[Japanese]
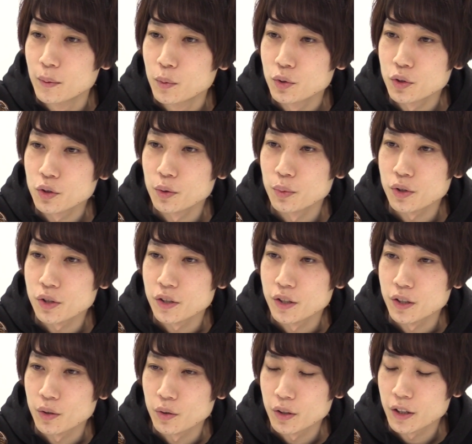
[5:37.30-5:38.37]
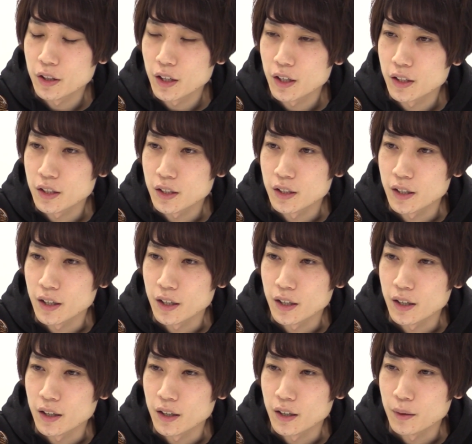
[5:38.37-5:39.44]
もうちょっとボスに寄りたいです
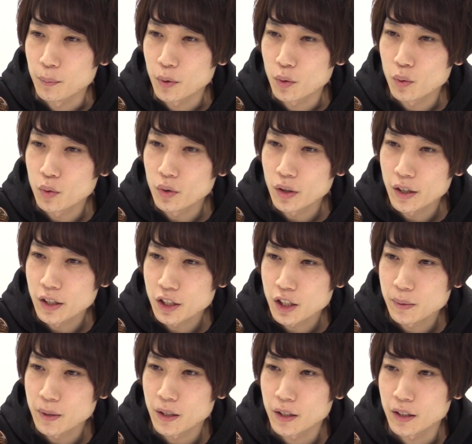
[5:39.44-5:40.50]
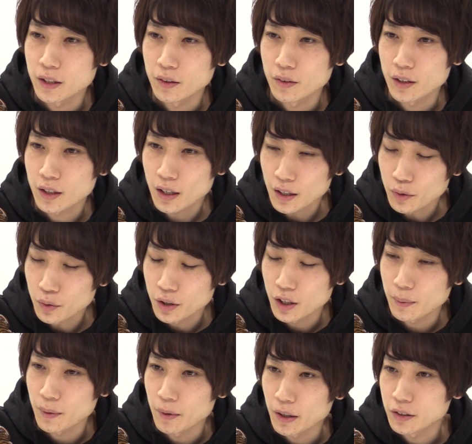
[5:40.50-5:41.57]
ね。ここら辺シビアなんだよな。角にい
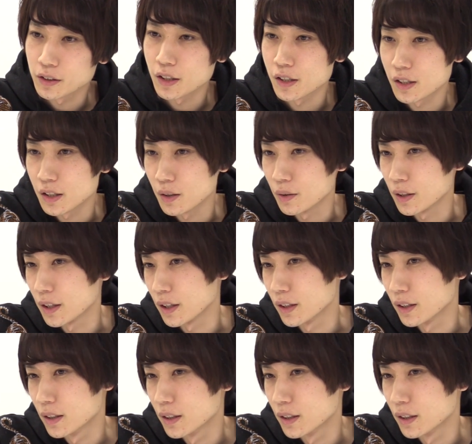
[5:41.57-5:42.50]
れば楽なんですけどね。